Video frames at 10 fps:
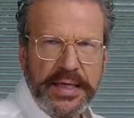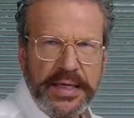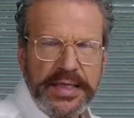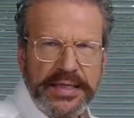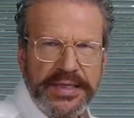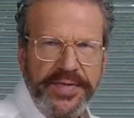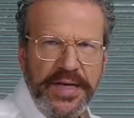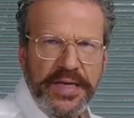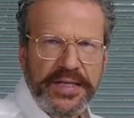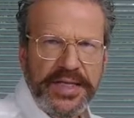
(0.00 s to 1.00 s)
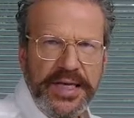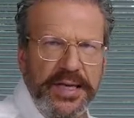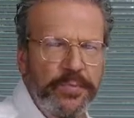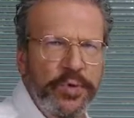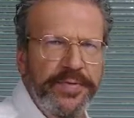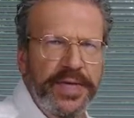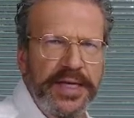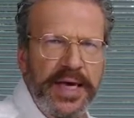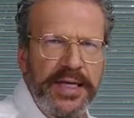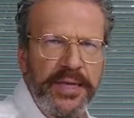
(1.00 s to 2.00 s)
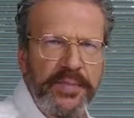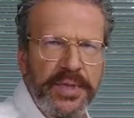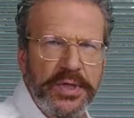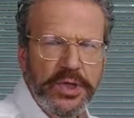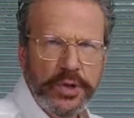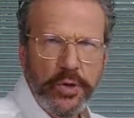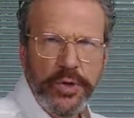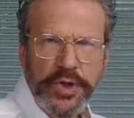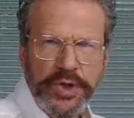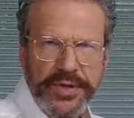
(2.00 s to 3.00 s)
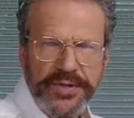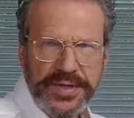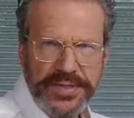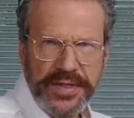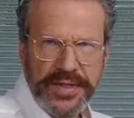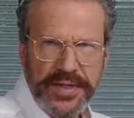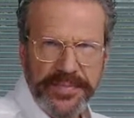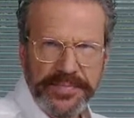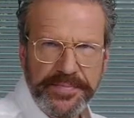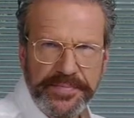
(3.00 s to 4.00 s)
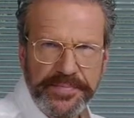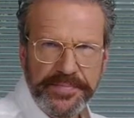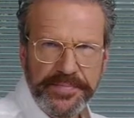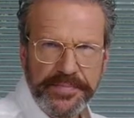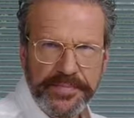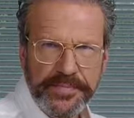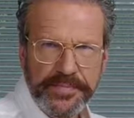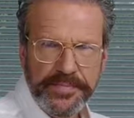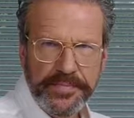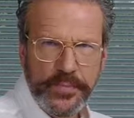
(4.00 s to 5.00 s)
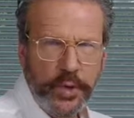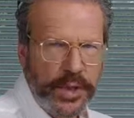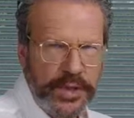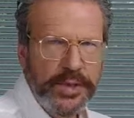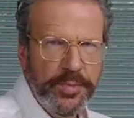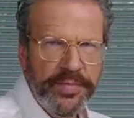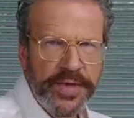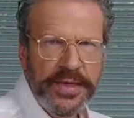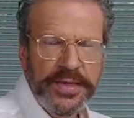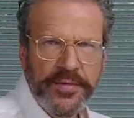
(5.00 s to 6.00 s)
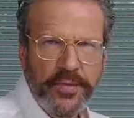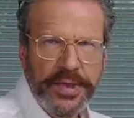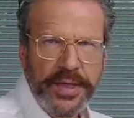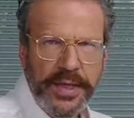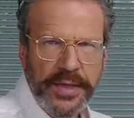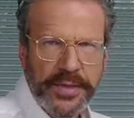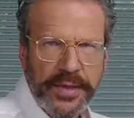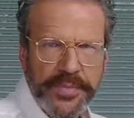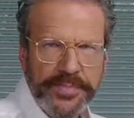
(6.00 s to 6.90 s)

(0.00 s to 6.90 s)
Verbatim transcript: э, светятся и под влиянием солнечного света. Но это бывает довольно редко.